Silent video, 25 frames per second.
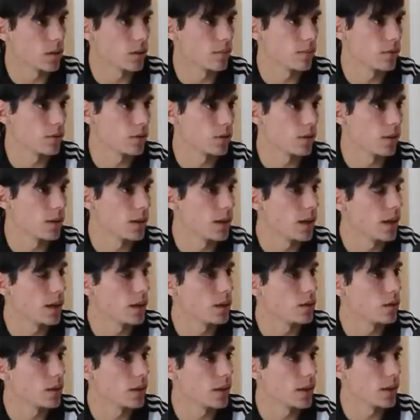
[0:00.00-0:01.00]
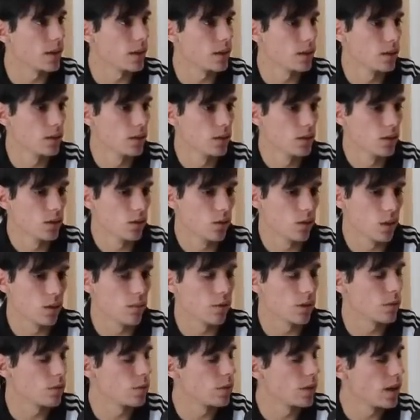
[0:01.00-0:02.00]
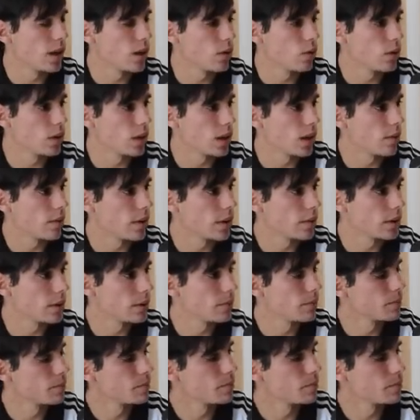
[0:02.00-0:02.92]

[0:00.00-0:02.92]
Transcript: una posibilidad y una, una oportunidad única para mí.